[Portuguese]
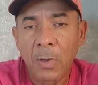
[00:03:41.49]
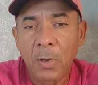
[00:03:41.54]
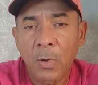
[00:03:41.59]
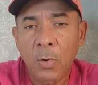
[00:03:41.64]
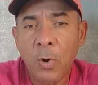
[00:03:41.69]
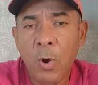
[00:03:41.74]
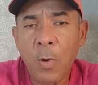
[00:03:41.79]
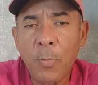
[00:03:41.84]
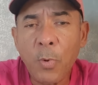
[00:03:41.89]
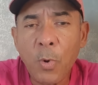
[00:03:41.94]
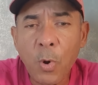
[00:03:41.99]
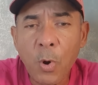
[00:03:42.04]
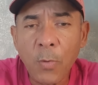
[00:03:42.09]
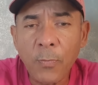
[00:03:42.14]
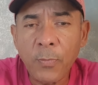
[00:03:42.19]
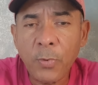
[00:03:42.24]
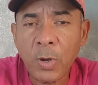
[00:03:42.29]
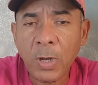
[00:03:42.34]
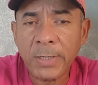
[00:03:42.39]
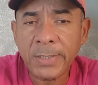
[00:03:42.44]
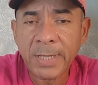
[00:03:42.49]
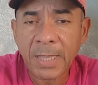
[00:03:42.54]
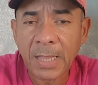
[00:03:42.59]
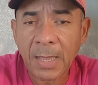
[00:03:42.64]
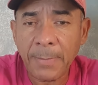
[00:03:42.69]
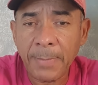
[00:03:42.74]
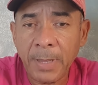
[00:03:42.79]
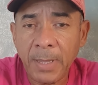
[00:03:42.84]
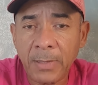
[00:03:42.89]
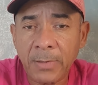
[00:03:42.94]
Como houve o
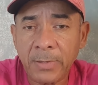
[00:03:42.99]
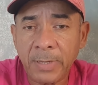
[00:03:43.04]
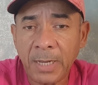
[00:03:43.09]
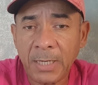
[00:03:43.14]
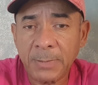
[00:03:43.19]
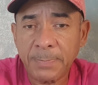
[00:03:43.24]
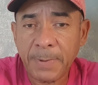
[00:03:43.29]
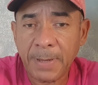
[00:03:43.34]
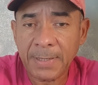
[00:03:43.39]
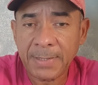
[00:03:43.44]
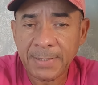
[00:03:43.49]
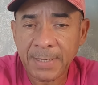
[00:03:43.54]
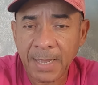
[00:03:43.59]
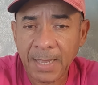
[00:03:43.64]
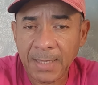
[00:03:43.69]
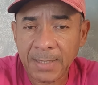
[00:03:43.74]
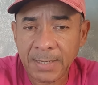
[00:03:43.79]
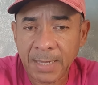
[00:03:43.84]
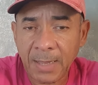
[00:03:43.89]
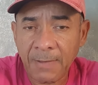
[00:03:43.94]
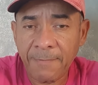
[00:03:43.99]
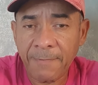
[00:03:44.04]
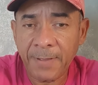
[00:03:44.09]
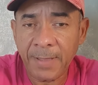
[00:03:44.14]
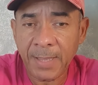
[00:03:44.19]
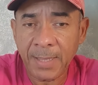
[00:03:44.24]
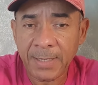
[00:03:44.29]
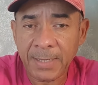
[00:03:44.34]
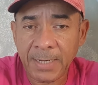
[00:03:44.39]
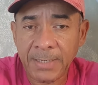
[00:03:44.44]
cancelamento das parcelas
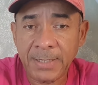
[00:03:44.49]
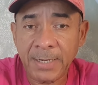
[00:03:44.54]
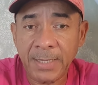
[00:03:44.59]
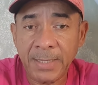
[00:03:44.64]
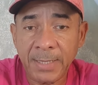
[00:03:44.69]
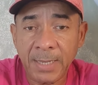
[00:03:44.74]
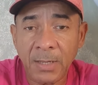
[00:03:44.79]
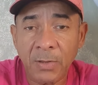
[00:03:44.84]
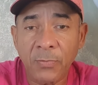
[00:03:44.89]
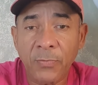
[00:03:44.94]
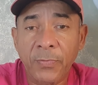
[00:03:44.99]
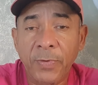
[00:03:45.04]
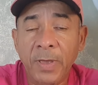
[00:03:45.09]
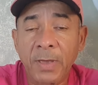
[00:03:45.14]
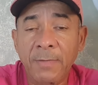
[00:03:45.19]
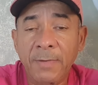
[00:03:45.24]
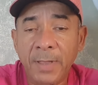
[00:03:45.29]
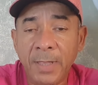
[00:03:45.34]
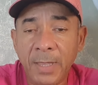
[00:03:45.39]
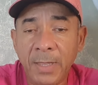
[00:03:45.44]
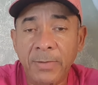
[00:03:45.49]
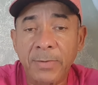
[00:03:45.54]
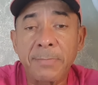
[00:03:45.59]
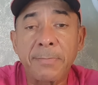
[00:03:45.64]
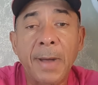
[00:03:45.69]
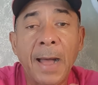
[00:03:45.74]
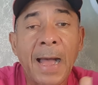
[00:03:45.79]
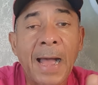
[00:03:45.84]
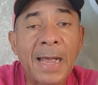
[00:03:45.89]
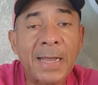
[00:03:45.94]
referente a janeiro, fevereiro e
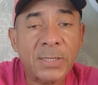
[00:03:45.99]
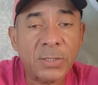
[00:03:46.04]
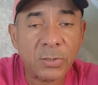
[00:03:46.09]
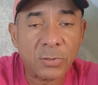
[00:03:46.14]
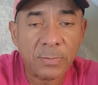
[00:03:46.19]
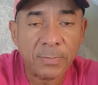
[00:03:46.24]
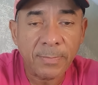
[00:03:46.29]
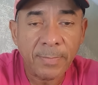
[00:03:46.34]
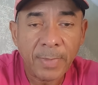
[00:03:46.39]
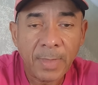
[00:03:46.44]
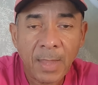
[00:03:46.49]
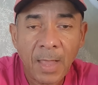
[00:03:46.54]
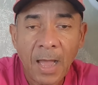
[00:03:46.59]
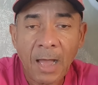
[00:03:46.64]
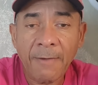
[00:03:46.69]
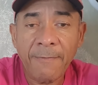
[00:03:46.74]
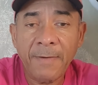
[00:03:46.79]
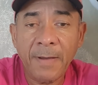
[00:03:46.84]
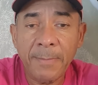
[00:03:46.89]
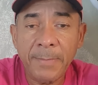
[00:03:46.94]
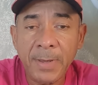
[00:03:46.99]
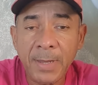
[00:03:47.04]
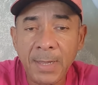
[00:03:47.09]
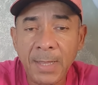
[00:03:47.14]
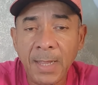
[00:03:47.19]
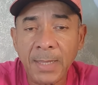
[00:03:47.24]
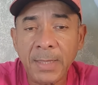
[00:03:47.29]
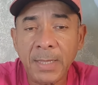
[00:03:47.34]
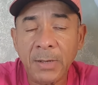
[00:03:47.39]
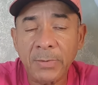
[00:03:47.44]
março, a
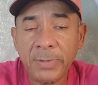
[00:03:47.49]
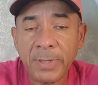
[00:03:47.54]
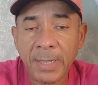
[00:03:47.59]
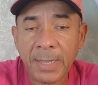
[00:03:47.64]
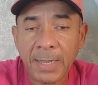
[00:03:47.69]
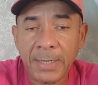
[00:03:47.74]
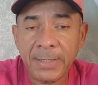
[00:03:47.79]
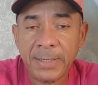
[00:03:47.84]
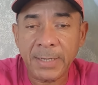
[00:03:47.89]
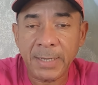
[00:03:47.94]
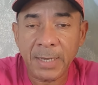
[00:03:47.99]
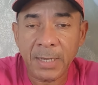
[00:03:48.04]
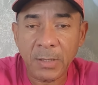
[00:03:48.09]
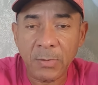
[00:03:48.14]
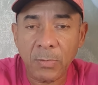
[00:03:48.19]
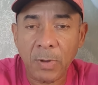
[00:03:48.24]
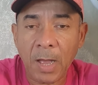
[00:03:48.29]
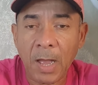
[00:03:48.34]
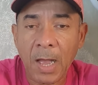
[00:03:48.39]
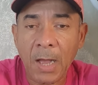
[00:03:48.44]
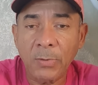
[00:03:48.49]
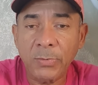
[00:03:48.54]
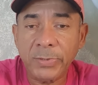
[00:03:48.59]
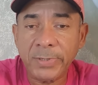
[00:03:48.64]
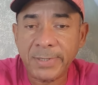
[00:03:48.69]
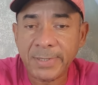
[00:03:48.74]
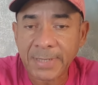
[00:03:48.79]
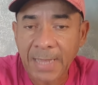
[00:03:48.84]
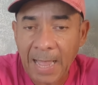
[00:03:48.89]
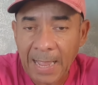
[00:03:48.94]
família não terá direito ao
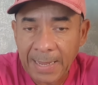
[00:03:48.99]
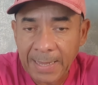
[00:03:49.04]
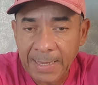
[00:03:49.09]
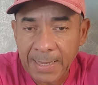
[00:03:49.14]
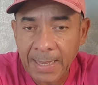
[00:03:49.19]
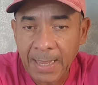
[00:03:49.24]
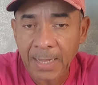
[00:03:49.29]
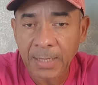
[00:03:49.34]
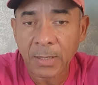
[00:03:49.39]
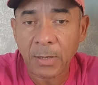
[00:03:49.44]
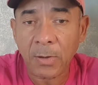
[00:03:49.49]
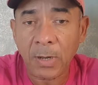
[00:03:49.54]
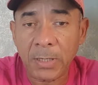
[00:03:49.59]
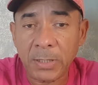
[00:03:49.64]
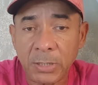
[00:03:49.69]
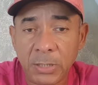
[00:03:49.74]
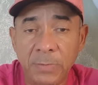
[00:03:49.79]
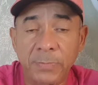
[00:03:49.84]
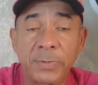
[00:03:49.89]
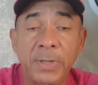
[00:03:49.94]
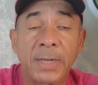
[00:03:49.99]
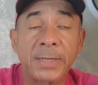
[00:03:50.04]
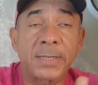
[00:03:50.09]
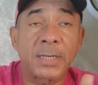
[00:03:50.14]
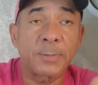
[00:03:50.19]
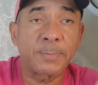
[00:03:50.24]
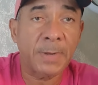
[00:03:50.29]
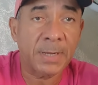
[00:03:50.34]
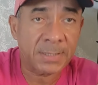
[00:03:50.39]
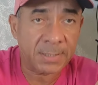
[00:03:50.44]
saque retroativo
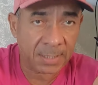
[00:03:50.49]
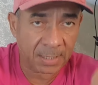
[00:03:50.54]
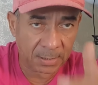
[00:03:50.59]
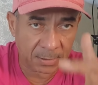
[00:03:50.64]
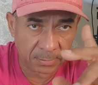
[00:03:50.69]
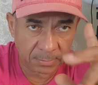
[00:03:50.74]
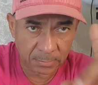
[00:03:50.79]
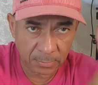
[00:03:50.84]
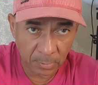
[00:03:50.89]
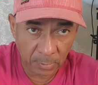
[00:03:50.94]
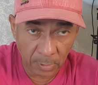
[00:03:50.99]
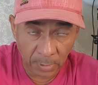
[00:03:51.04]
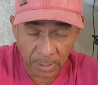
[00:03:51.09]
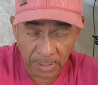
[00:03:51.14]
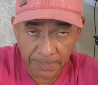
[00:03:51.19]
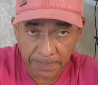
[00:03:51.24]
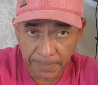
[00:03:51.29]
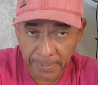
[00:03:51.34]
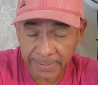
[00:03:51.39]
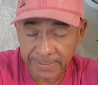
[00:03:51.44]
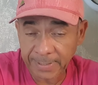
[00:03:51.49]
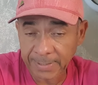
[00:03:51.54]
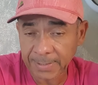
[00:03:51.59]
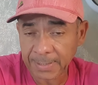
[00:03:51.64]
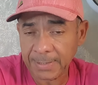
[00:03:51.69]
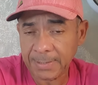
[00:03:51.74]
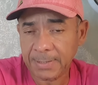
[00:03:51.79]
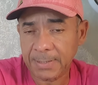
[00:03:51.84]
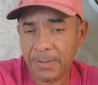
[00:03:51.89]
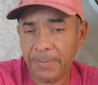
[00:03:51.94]
dessas parcelas. Olha, presta
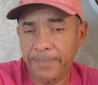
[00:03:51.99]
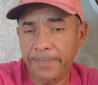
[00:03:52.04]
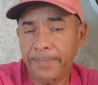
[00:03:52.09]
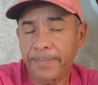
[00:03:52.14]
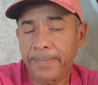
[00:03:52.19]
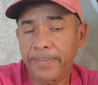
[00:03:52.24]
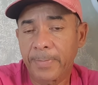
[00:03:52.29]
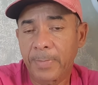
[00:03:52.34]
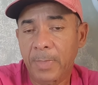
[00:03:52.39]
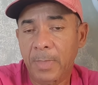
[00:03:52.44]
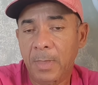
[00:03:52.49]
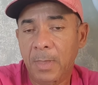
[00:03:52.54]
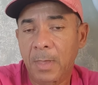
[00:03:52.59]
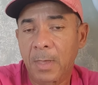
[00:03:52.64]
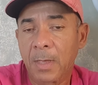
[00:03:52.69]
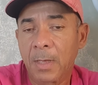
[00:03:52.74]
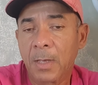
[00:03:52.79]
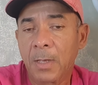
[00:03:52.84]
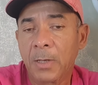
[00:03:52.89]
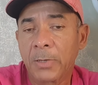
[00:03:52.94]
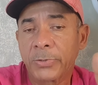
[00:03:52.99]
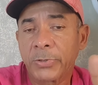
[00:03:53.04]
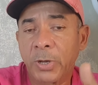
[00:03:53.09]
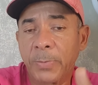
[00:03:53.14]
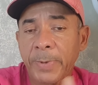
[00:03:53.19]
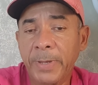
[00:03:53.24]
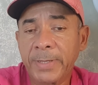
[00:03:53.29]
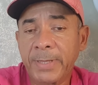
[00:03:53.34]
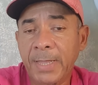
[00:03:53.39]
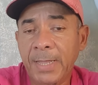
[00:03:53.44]
atenção
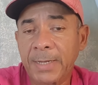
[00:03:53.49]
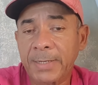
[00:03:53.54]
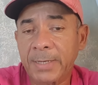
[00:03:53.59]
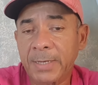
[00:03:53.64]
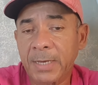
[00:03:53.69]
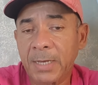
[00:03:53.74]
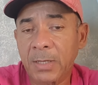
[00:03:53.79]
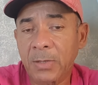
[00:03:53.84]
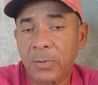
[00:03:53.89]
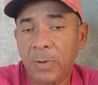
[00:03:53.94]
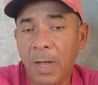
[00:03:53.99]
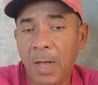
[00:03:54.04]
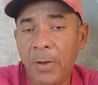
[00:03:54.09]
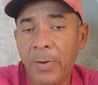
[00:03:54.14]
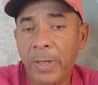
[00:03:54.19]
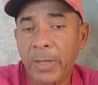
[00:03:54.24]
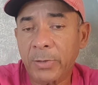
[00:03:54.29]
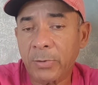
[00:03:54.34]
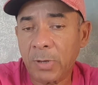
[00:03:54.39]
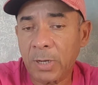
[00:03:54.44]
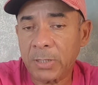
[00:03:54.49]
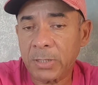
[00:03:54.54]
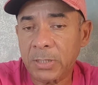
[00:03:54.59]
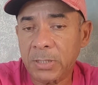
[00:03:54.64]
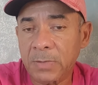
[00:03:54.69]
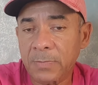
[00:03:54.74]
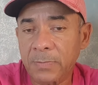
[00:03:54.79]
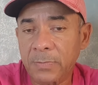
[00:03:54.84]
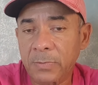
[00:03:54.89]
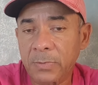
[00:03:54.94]
somente terá direito ao
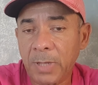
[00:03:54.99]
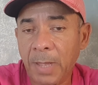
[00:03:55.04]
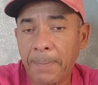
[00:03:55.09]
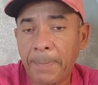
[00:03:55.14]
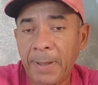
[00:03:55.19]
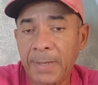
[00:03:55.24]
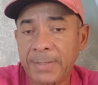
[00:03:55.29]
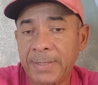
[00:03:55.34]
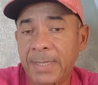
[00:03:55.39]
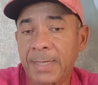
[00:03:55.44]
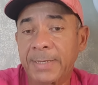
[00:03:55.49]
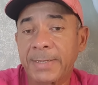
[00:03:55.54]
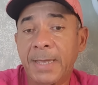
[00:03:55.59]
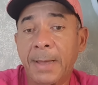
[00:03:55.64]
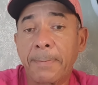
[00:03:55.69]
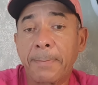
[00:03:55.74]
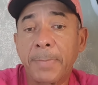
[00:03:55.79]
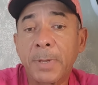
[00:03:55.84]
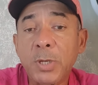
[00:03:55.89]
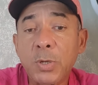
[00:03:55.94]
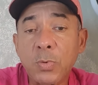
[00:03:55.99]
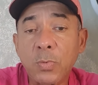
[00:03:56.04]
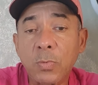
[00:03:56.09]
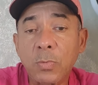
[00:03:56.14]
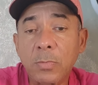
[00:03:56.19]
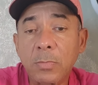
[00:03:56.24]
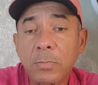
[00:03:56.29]
retroativo da parcela de abril.